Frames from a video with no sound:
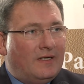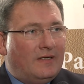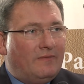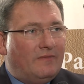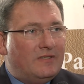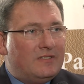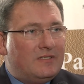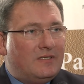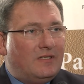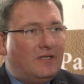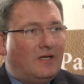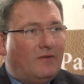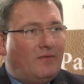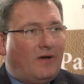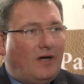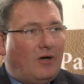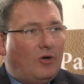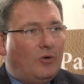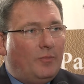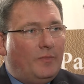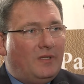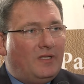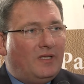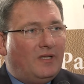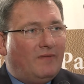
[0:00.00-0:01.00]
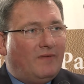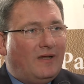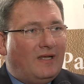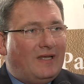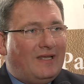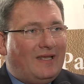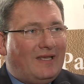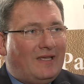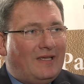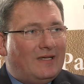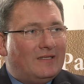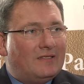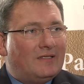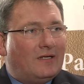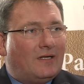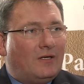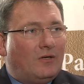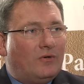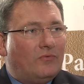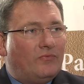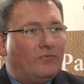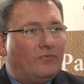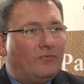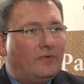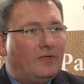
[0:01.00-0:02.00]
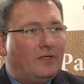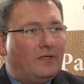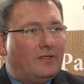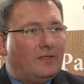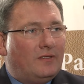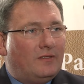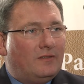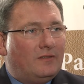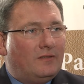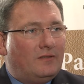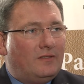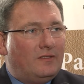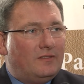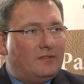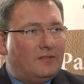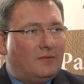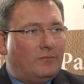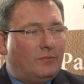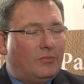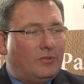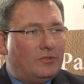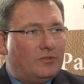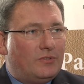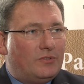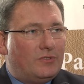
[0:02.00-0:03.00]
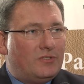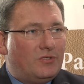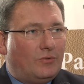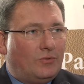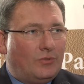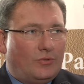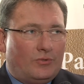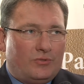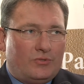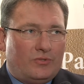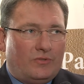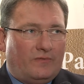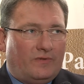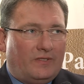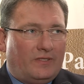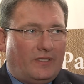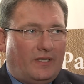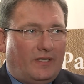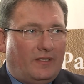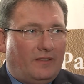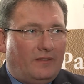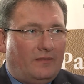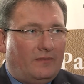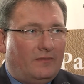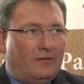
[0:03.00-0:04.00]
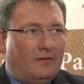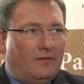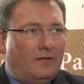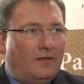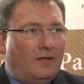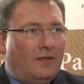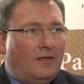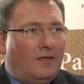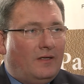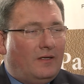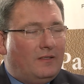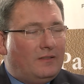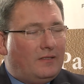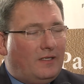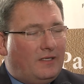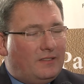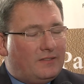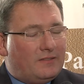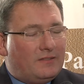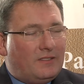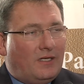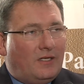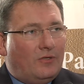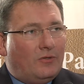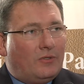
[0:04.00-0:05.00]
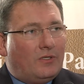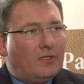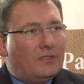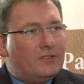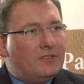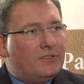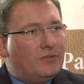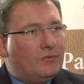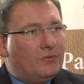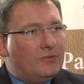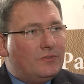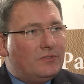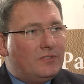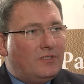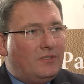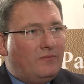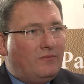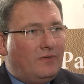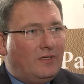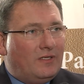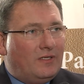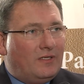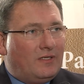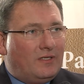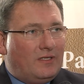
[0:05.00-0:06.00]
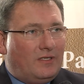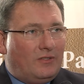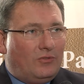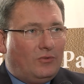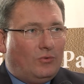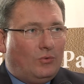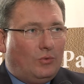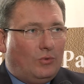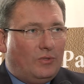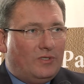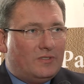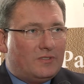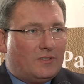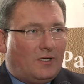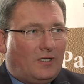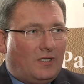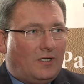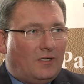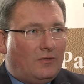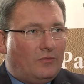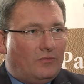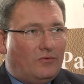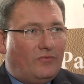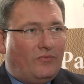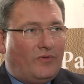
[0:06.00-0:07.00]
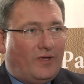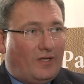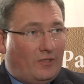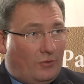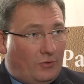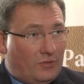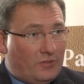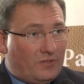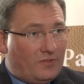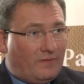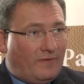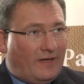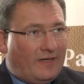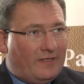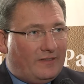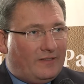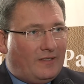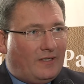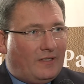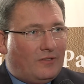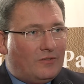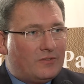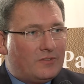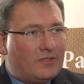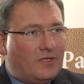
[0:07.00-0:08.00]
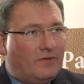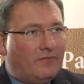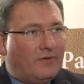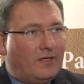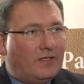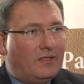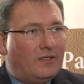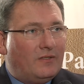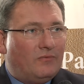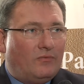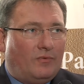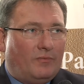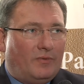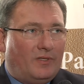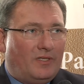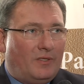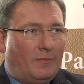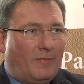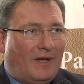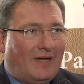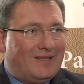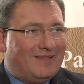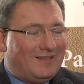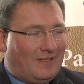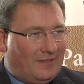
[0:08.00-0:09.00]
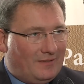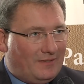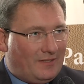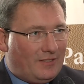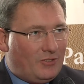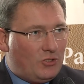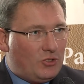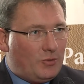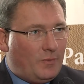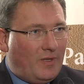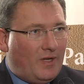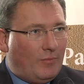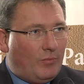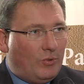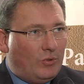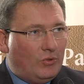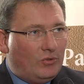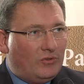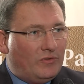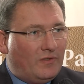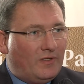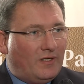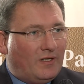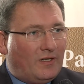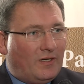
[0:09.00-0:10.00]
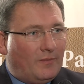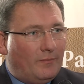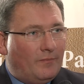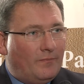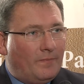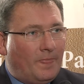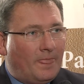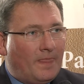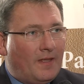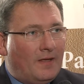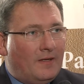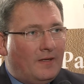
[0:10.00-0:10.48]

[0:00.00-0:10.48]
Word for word: Wir sind aber auch mittlerweile eher drauf, äh, diese Positionen zu überdenken. In der letzten Allokation sind wir Richtung USA und Fernost weiter ausgewandert, wo wir die beiden anderen Schwerpunkte haben.